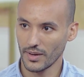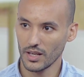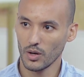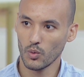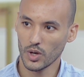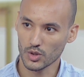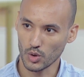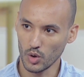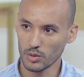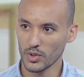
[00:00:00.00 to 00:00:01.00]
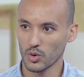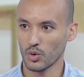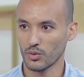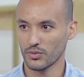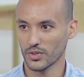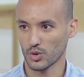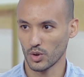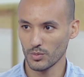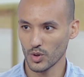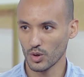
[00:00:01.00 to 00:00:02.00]
عليه هو شعور بالخوف شعور
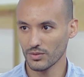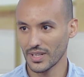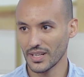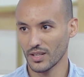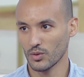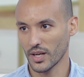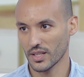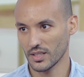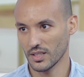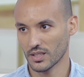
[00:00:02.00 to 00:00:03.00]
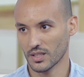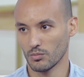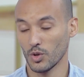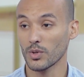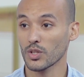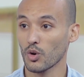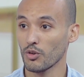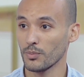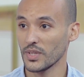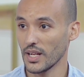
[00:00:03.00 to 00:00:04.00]
بالخوف ده ليه انواع كتير ممكن
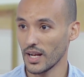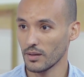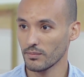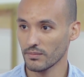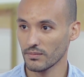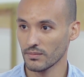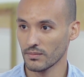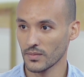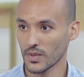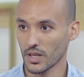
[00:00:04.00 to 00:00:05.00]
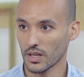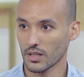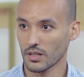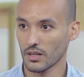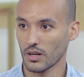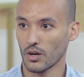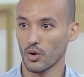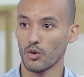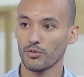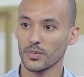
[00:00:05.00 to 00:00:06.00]
خوف من الالم اوكي
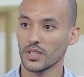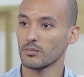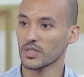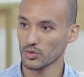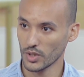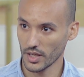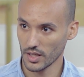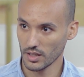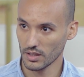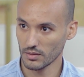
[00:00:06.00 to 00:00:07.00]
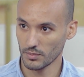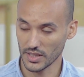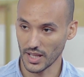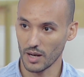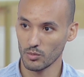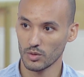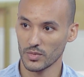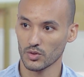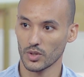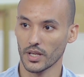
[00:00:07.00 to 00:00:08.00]
خوف من المسؤوليه من تحمل
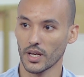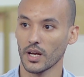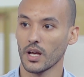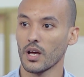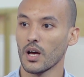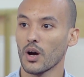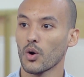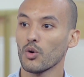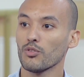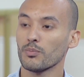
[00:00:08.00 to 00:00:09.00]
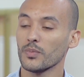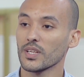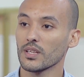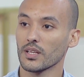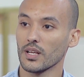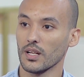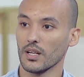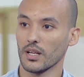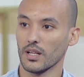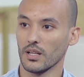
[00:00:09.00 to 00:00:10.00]
المسؤوليه خوف من الـ
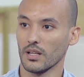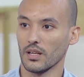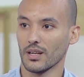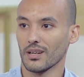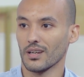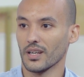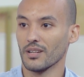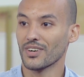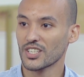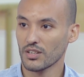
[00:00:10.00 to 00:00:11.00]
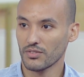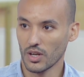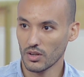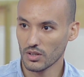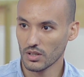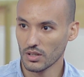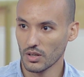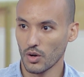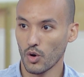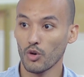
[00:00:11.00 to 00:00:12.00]
الـ الفشل في العلاقه
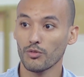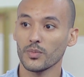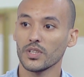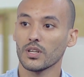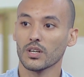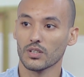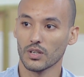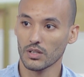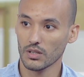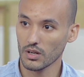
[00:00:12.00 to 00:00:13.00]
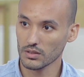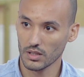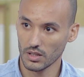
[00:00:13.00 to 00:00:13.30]
خوف من الاختيار الخطا